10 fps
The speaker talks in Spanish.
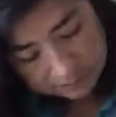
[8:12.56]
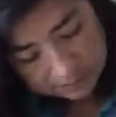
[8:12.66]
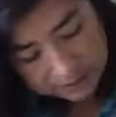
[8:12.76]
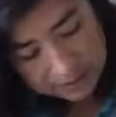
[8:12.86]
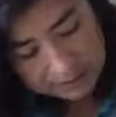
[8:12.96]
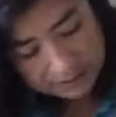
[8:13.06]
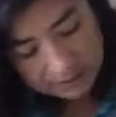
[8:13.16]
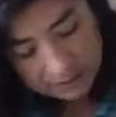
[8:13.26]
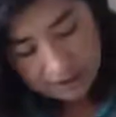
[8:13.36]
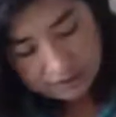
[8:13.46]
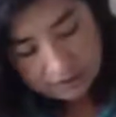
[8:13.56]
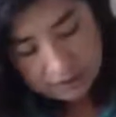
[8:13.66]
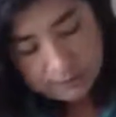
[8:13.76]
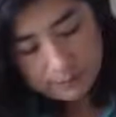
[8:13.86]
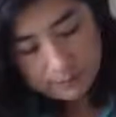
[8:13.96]
Y aquí es
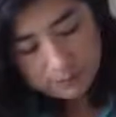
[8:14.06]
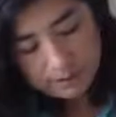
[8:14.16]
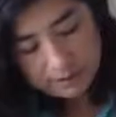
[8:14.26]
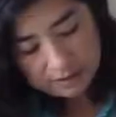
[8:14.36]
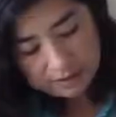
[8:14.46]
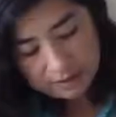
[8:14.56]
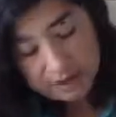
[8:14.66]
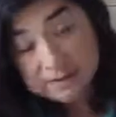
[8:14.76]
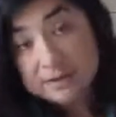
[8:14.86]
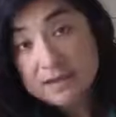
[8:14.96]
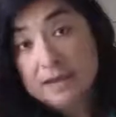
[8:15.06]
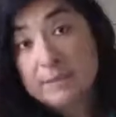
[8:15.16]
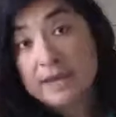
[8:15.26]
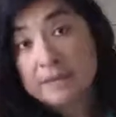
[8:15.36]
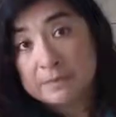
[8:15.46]
donde vamos a echar
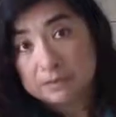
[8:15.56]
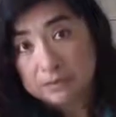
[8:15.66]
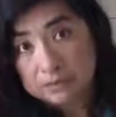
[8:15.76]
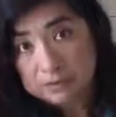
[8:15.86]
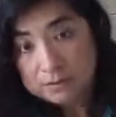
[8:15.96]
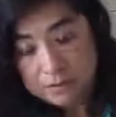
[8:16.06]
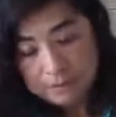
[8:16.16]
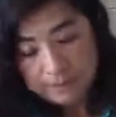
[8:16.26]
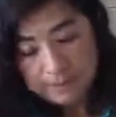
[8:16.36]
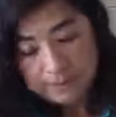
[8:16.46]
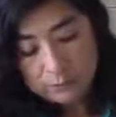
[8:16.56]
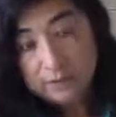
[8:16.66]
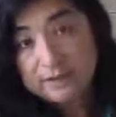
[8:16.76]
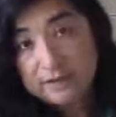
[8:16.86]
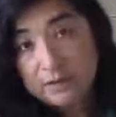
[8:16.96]
el pegamento para
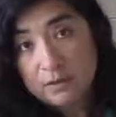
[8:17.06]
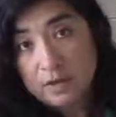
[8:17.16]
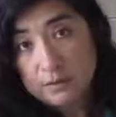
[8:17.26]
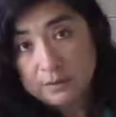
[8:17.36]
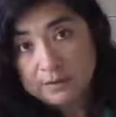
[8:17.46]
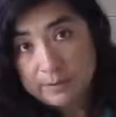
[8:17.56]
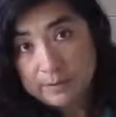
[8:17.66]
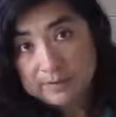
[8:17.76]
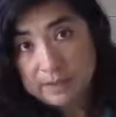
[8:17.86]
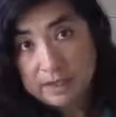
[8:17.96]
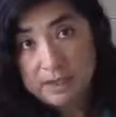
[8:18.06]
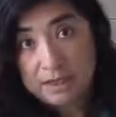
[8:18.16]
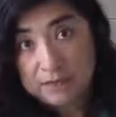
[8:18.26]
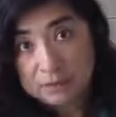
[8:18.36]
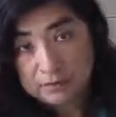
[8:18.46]
sujetarlo a nuestra base y
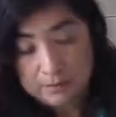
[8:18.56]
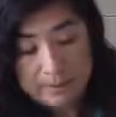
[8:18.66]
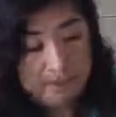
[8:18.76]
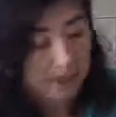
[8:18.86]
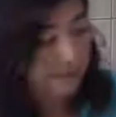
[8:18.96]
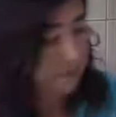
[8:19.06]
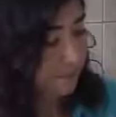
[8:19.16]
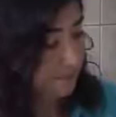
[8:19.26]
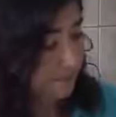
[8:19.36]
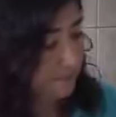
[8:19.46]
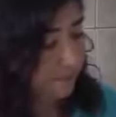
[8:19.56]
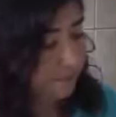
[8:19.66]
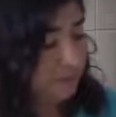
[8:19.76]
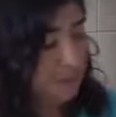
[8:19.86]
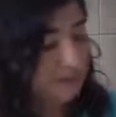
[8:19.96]
que no tamale
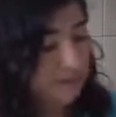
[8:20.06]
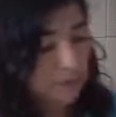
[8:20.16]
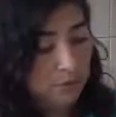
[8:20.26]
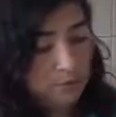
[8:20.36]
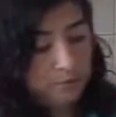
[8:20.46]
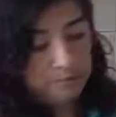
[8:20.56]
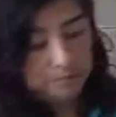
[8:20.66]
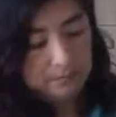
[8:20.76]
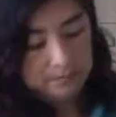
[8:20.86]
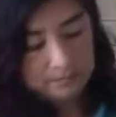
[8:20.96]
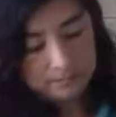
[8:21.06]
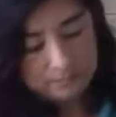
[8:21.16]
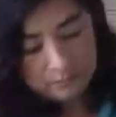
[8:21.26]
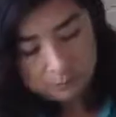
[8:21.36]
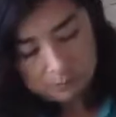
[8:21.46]
de esta forma.
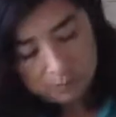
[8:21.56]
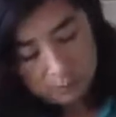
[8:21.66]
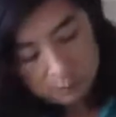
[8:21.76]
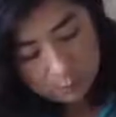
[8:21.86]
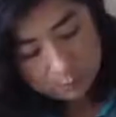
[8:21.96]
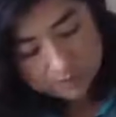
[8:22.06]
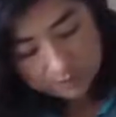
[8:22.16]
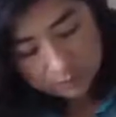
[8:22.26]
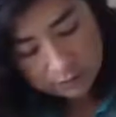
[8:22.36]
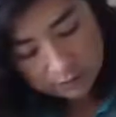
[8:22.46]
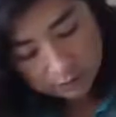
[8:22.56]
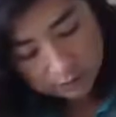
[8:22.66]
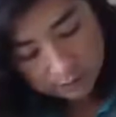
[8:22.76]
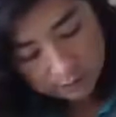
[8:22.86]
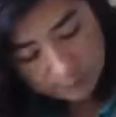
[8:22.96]
Ustedes lo mismo lo hacen con el
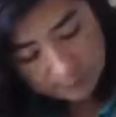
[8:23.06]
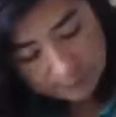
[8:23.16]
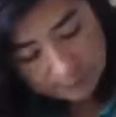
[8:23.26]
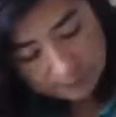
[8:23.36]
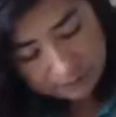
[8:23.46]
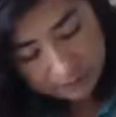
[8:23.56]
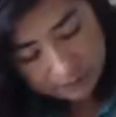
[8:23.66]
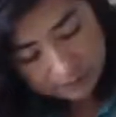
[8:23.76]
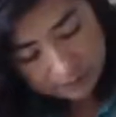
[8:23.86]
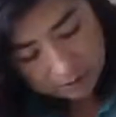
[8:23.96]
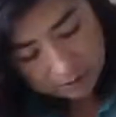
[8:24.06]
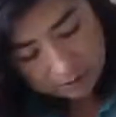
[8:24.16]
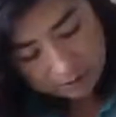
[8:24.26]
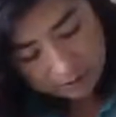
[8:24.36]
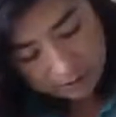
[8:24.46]
otro tipo de pegamento
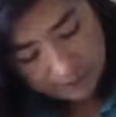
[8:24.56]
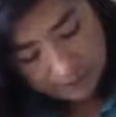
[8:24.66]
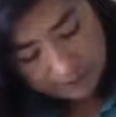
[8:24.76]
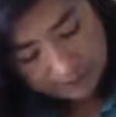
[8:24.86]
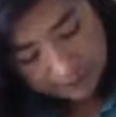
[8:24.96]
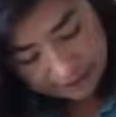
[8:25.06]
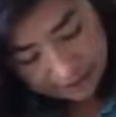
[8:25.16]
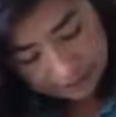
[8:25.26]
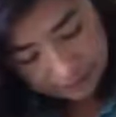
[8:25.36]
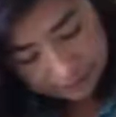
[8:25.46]
que han elegido.